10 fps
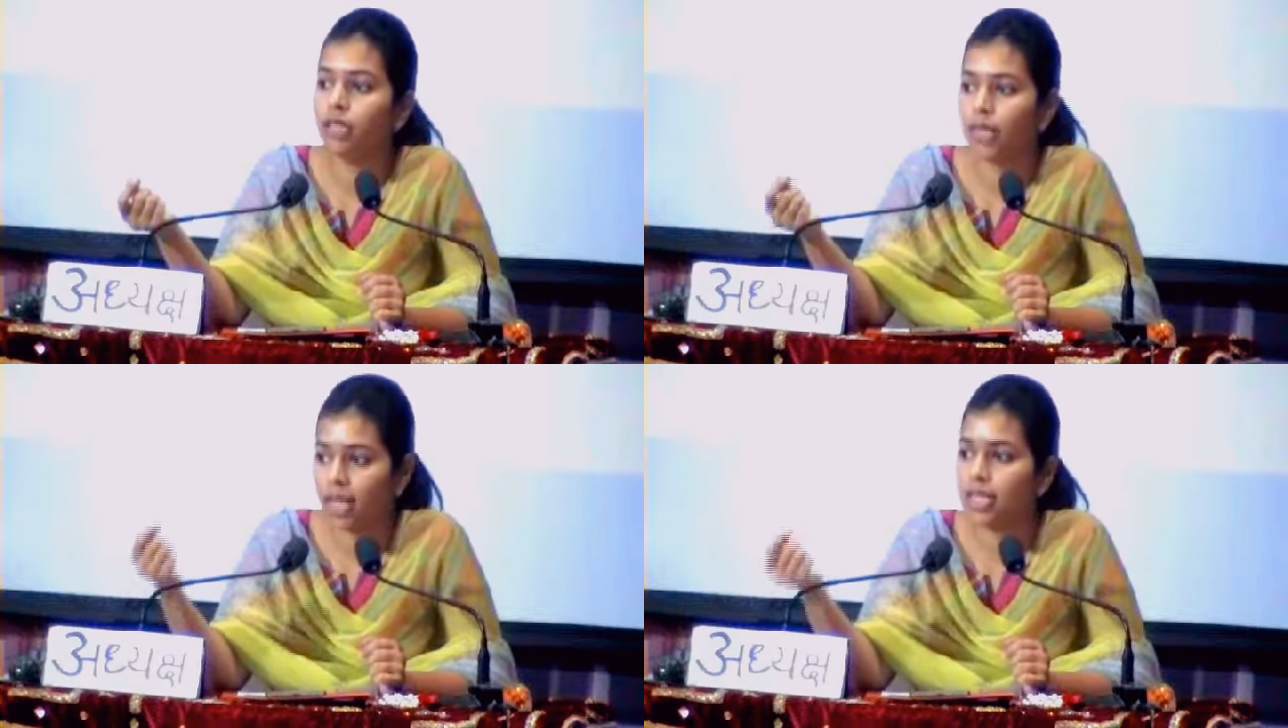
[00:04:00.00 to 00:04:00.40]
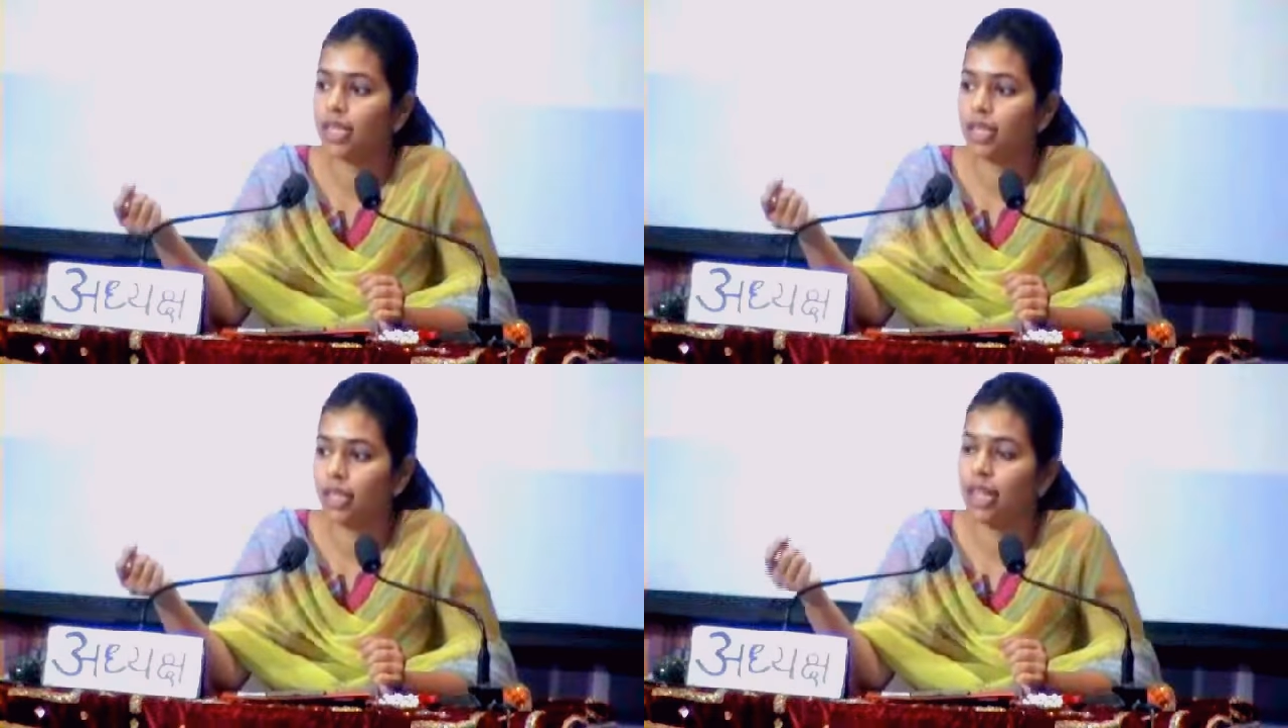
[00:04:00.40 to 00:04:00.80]
बता
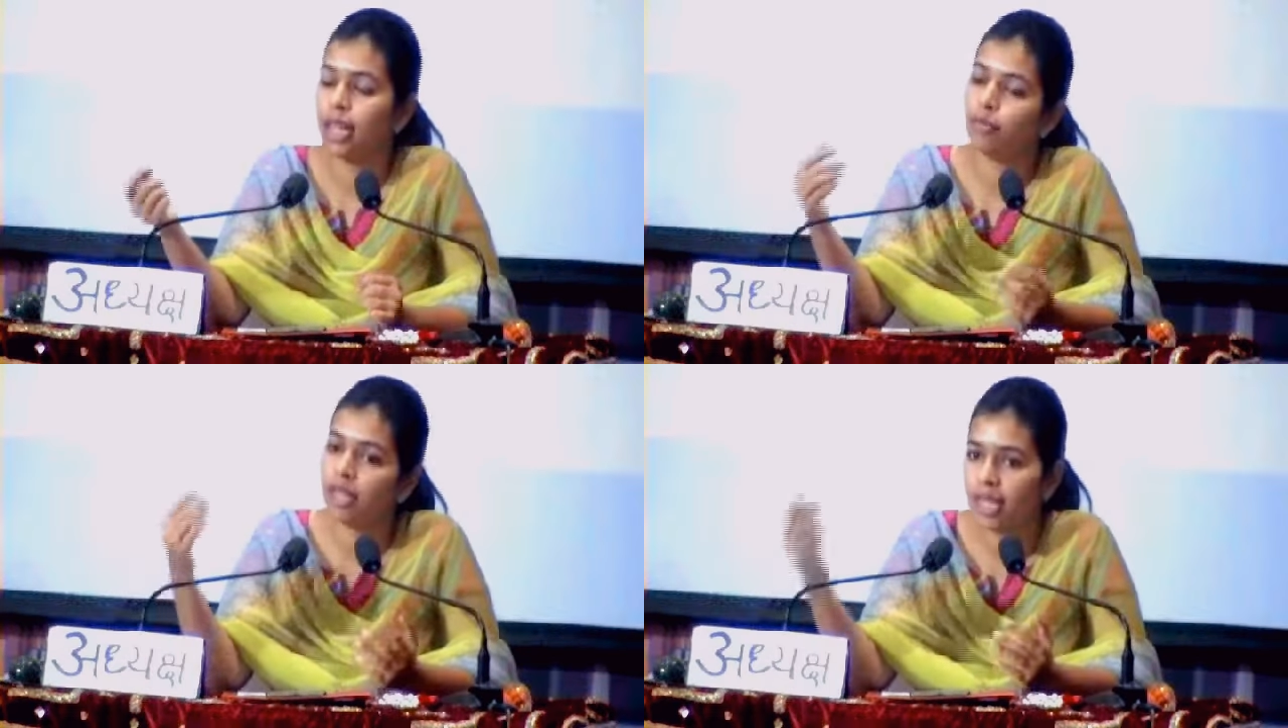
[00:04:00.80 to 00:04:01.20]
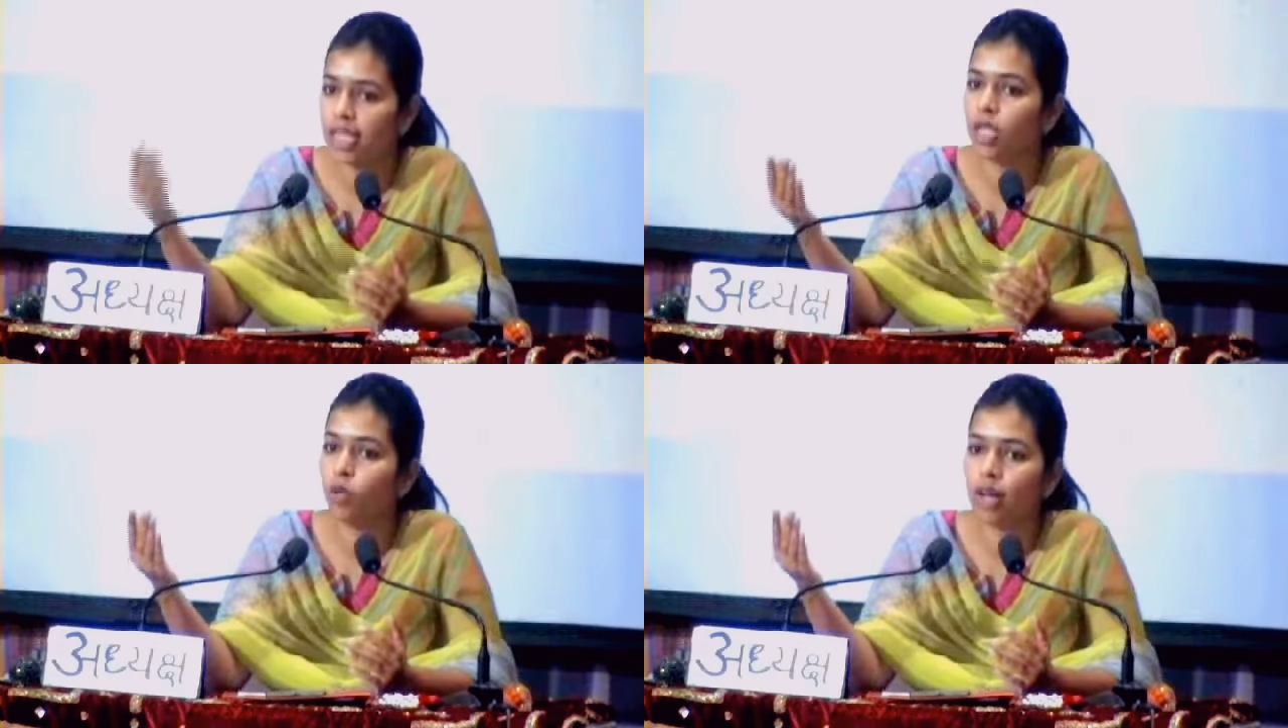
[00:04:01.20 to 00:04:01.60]
सकते थे आपने ये
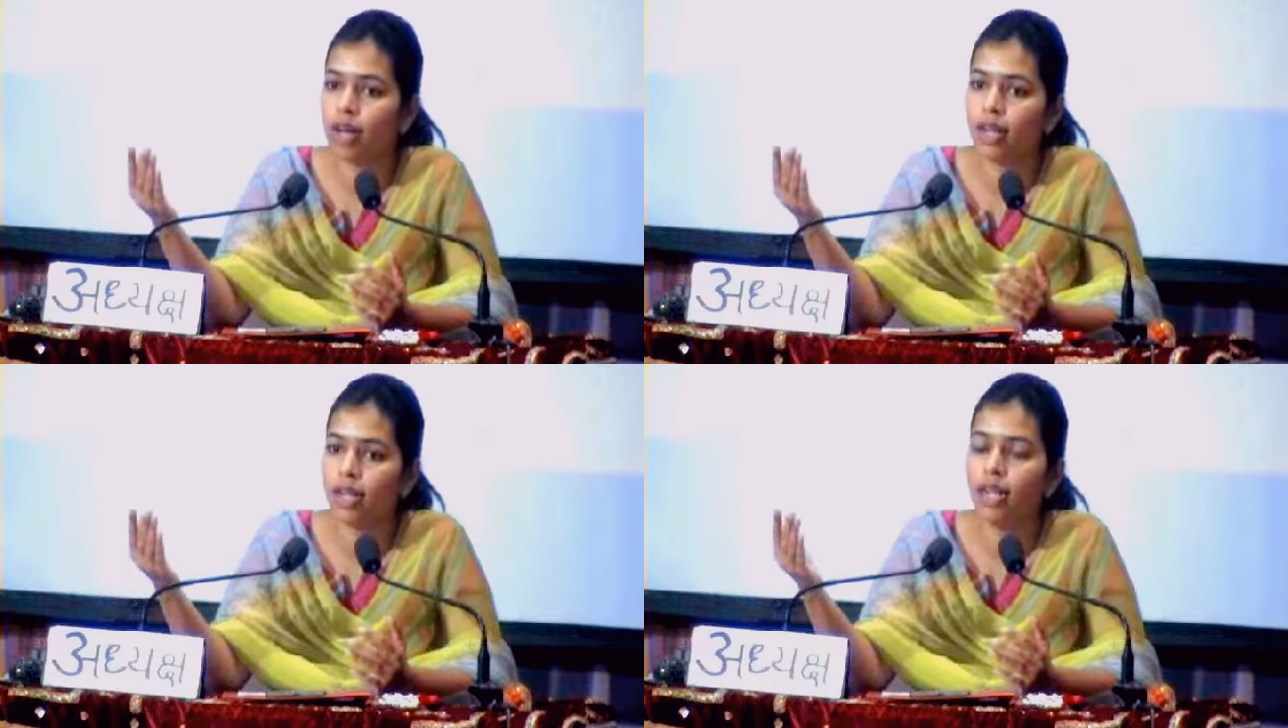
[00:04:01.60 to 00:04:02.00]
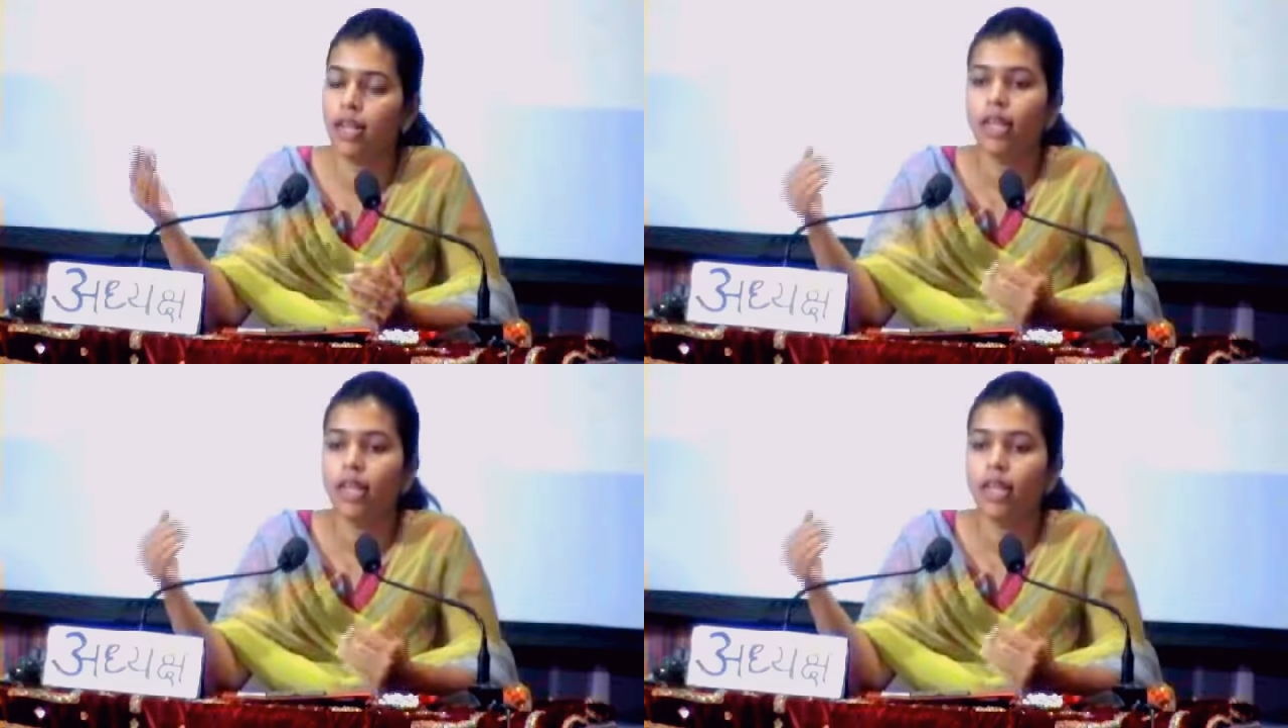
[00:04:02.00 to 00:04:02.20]
ज़रूर कहा था